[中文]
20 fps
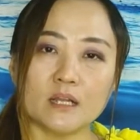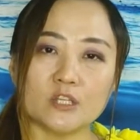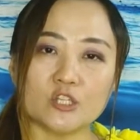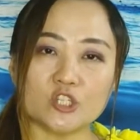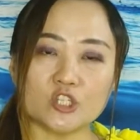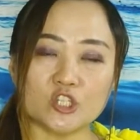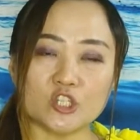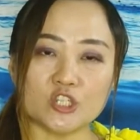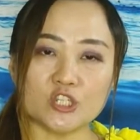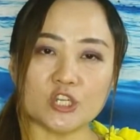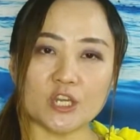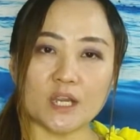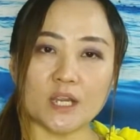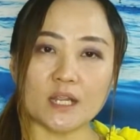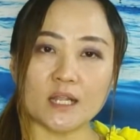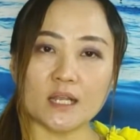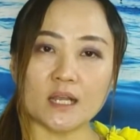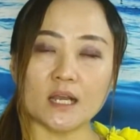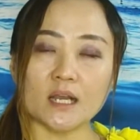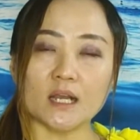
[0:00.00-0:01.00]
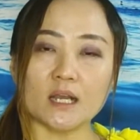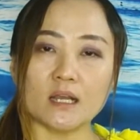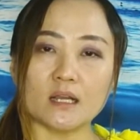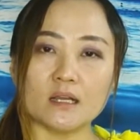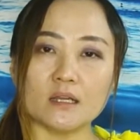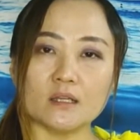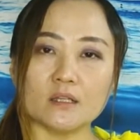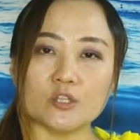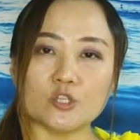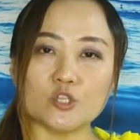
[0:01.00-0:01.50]
失去一个
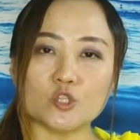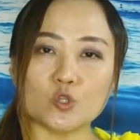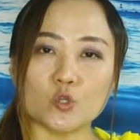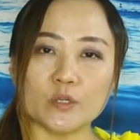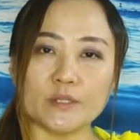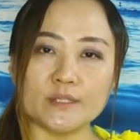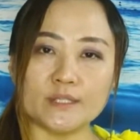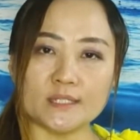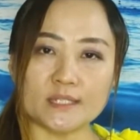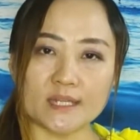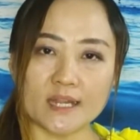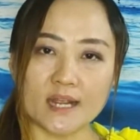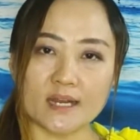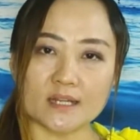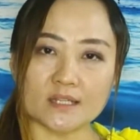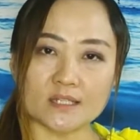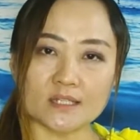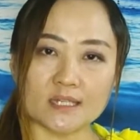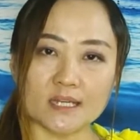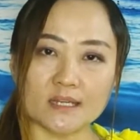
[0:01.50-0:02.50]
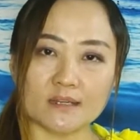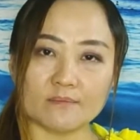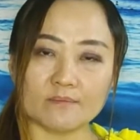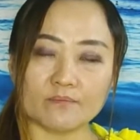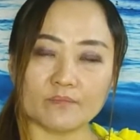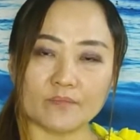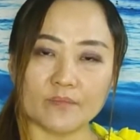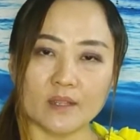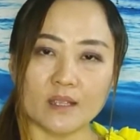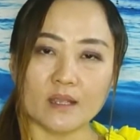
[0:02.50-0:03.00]
纯洁的
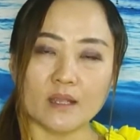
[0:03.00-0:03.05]
心。